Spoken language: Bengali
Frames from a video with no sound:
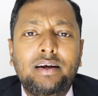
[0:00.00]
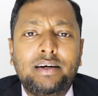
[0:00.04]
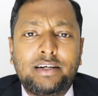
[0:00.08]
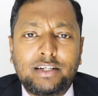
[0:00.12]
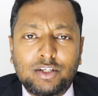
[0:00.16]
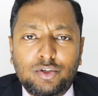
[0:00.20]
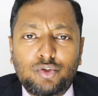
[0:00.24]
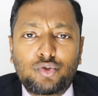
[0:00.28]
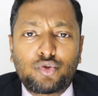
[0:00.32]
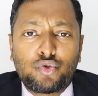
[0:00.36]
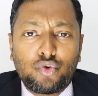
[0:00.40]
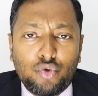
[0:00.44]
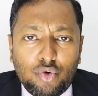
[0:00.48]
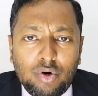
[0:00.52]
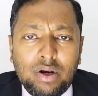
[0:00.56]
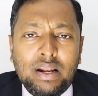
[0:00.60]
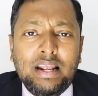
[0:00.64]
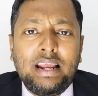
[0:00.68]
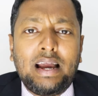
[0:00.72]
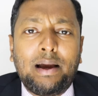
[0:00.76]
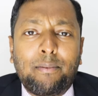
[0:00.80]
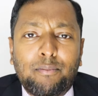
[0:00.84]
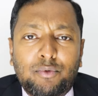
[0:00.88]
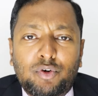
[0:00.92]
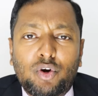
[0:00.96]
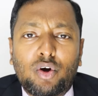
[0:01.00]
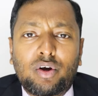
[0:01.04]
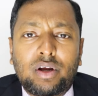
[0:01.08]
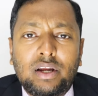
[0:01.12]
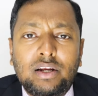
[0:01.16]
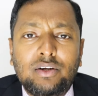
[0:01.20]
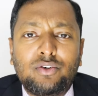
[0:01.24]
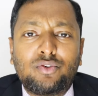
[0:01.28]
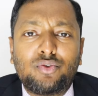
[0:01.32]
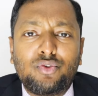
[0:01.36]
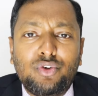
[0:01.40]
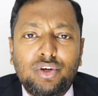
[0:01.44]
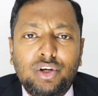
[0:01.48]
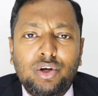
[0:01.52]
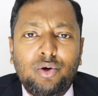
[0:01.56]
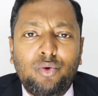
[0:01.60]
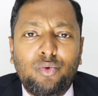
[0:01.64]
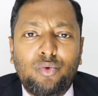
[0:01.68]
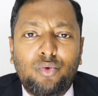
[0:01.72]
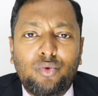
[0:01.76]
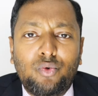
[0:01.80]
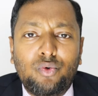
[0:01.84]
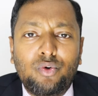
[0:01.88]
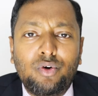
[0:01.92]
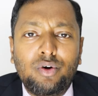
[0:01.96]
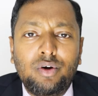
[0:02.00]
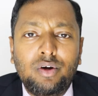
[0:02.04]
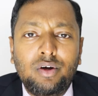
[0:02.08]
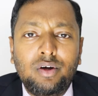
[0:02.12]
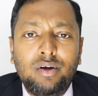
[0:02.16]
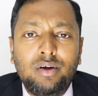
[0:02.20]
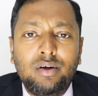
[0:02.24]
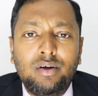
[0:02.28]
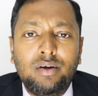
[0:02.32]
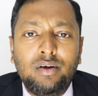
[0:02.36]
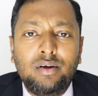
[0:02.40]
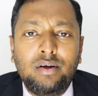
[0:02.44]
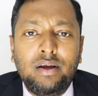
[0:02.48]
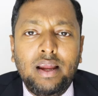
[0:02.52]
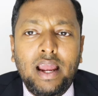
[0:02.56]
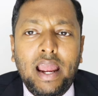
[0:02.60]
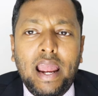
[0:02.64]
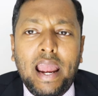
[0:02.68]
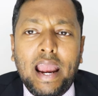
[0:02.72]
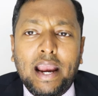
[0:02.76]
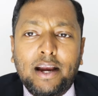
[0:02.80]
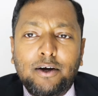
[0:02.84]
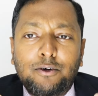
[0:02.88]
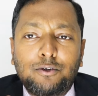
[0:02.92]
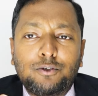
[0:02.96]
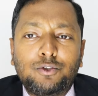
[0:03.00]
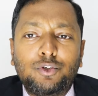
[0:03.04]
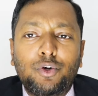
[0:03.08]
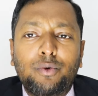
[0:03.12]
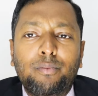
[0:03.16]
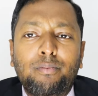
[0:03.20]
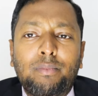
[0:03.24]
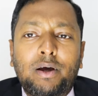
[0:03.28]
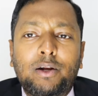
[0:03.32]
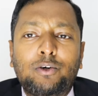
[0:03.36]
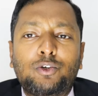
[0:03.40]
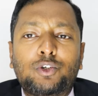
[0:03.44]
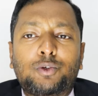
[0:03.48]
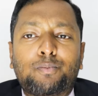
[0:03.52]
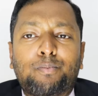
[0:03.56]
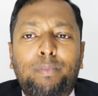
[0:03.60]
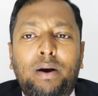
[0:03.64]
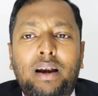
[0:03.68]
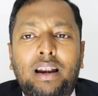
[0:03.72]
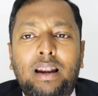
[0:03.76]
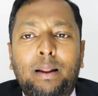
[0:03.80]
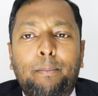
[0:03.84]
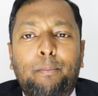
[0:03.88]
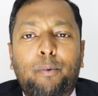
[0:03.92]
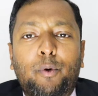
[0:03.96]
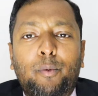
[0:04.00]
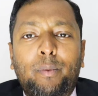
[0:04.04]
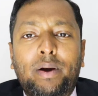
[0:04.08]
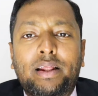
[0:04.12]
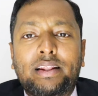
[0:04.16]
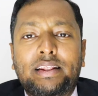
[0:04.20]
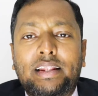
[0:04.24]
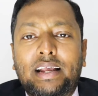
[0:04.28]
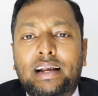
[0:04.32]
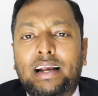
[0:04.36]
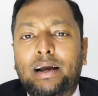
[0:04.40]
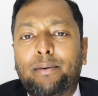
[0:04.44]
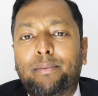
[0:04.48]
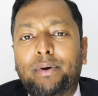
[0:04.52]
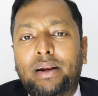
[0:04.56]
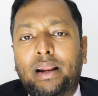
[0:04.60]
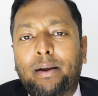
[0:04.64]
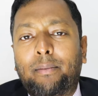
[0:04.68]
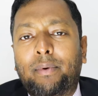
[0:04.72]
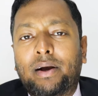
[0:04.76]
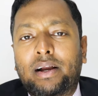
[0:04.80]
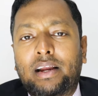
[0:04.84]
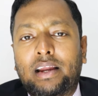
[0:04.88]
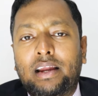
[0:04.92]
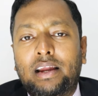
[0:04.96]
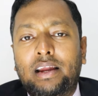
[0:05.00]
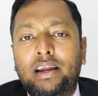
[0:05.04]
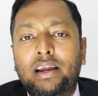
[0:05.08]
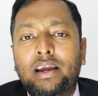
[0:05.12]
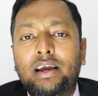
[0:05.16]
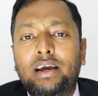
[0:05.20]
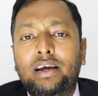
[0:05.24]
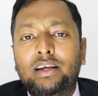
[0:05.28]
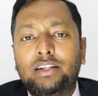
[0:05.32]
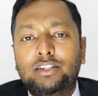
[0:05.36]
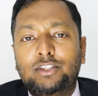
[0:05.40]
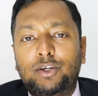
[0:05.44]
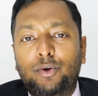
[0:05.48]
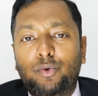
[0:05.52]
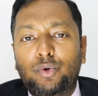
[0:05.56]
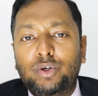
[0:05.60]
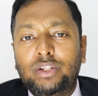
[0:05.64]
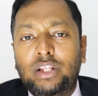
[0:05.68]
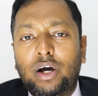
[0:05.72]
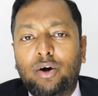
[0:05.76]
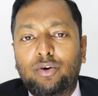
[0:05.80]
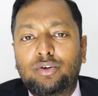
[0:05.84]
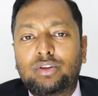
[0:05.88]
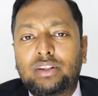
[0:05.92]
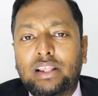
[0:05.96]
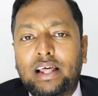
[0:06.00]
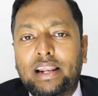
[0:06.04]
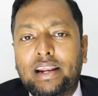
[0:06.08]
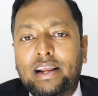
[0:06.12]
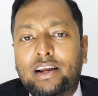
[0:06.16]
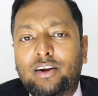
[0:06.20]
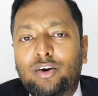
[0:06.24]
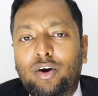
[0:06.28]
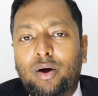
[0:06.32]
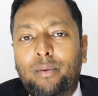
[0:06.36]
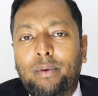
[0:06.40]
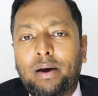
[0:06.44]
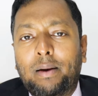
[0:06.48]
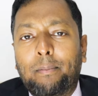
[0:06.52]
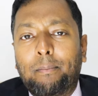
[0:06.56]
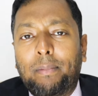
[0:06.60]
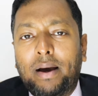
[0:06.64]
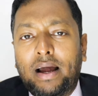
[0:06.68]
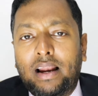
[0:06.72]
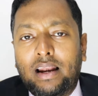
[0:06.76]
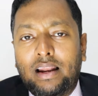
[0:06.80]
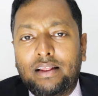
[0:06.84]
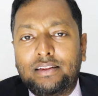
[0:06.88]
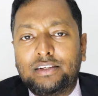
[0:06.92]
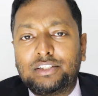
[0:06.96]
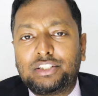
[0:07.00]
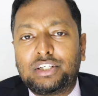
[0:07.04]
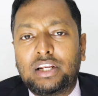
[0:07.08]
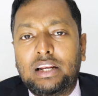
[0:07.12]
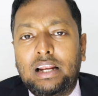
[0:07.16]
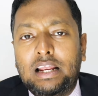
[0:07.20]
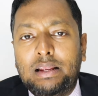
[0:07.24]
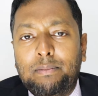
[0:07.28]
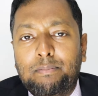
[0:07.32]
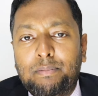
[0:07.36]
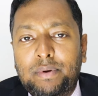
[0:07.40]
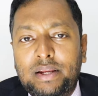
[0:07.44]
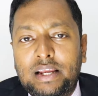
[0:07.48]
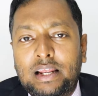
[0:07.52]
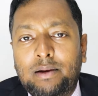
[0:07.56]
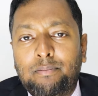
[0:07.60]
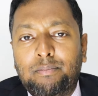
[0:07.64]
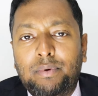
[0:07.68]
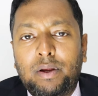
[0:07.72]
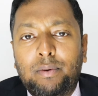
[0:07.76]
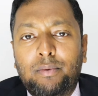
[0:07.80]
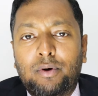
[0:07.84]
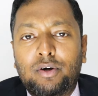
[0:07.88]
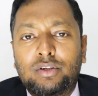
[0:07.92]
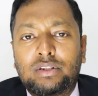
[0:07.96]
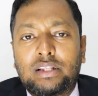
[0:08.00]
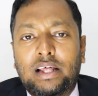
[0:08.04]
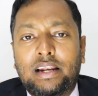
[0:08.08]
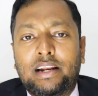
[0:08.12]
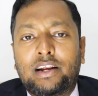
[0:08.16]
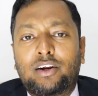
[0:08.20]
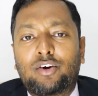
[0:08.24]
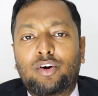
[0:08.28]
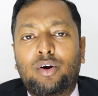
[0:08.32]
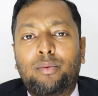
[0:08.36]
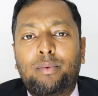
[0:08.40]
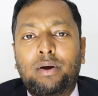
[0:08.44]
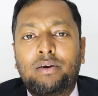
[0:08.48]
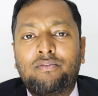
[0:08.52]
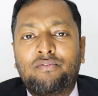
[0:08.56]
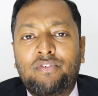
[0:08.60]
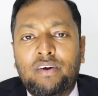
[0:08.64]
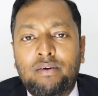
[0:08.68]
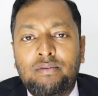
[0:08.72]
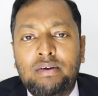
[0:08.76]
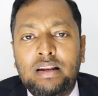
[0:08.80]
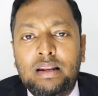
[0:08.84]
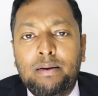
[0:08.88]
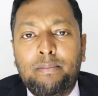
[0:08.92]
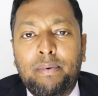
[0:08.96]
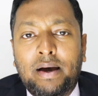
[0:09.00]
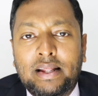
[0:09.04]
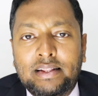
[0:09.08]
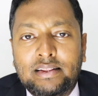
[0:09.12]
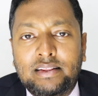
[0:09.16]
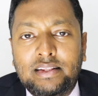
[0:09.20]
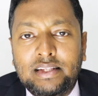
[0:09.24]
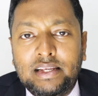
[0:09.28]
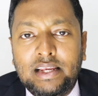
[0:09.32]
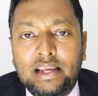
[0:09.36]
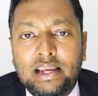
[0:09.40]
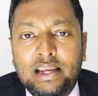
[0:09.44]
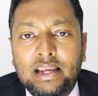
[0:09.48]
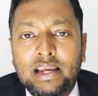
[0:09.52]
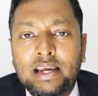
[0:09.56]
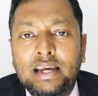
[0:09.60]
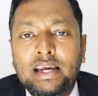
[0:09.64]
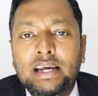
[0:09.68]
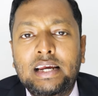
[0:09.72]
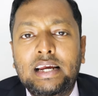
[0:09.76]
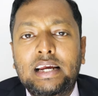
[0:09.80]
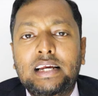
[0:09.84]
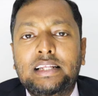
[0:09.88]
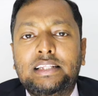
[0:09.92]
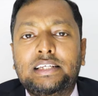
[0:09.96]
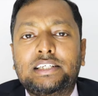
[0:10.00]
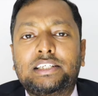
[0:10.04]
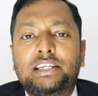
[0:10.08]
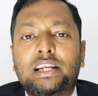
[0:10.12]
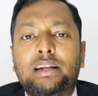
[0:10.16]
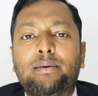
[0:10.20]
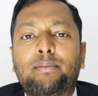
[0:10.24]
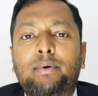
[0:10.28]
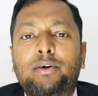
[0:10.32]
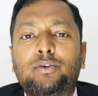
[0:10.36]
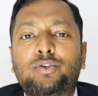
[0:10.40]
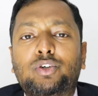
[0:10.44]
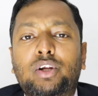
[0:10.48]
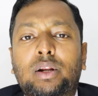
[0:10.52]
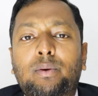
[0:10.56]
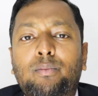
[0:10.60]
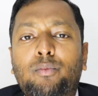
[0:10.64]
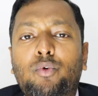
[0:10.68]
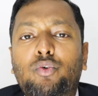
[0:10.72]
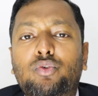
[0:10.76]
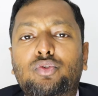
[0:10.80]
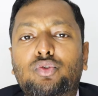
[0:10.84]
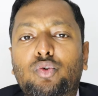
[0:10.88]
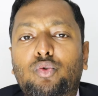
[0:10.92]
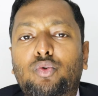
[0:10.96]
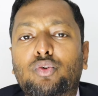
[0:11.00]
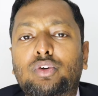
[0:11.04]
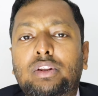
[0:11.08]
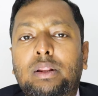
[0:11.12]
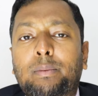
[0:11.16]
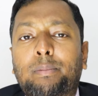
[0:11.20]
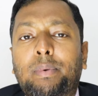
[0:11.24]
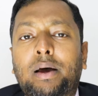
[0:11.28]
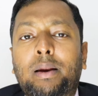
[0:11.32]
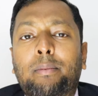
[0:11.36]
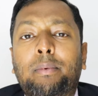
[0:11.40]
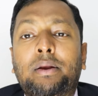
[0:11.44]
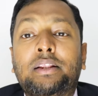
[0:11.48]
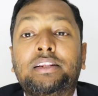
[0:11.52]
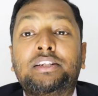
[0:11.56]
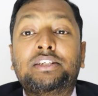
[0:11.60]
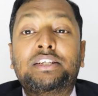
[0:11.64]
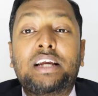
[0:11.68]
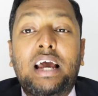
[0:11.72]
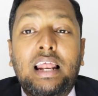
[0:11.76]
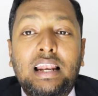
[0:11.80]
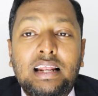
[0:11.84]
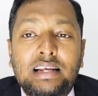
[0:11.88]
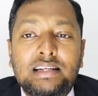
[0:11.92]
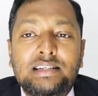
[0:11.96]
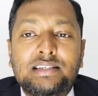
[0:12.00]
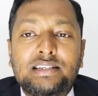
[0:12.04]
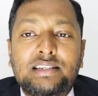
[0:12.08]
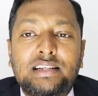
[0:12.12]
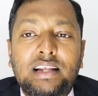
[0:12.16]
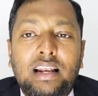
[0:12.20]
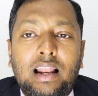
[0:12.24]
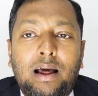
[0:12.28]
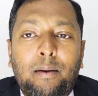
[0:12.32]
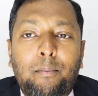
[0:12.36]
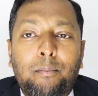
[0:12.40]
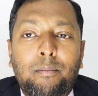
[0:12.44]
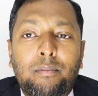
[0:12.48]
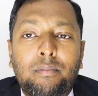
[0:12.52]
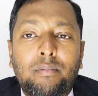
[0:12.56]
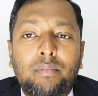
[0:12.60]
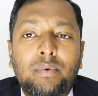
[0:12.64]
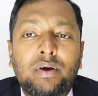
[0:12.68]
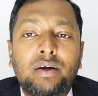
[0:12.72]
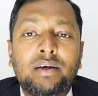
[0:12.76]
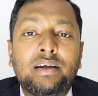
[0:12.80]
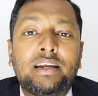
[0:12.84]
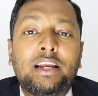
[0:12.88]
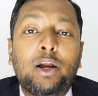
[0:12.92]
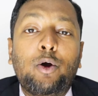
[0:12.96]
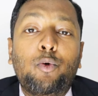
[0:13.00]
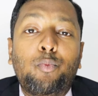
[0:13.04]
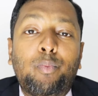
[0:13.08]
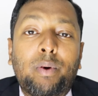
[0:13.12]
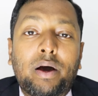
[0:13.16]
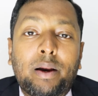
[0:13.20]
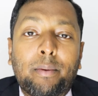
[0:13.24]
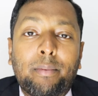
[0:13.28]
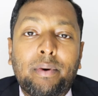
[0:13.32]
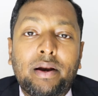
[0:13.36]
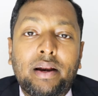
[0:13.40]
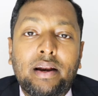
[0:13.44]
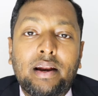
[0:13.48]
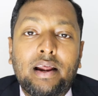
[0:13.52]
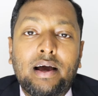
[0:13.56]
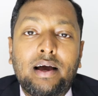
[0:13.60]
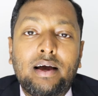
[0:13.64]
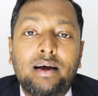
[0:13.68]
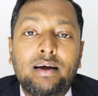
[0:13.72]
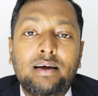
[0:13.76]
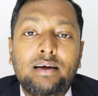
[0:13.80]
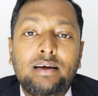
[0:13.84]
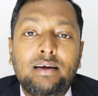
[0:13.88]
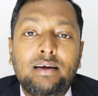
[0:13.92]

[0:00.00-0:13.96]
এটা ট্রুলি আই এম টকিং টু ইউ একজন মানুষ পারলে প্রমাণ দেখাবেন আমাকে যে উইদাউট তারেক রহমান বাংলাদেশের এই বিএনপি এবং তারেক রহমান ফ্যামিলি বাদ দিয়ে এদেশের মানুষের মুক্ত করতে পারবে চ্যালেঞ্জ দিলাম কেউ পারবেন না